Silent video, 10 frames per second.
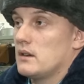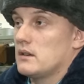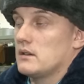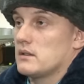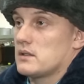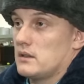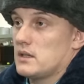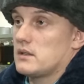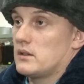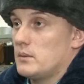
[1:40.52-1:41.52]
а,
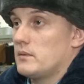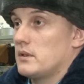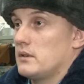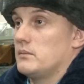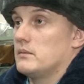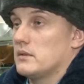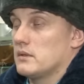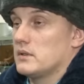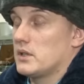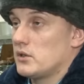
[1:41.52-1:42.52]
согласно требованиям
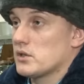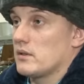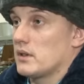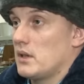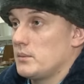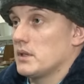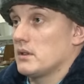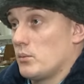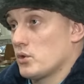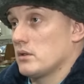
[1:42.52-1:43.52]
э, технического регламента
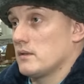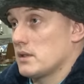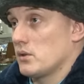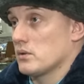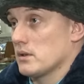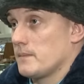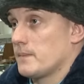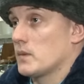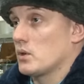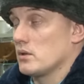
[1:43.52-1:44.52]
Таможенного союза,
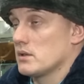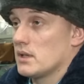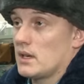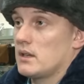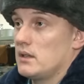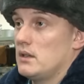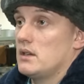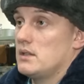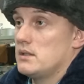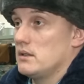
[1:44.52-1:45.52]
то есть знак
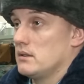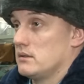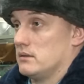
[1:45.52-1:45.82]
EAC.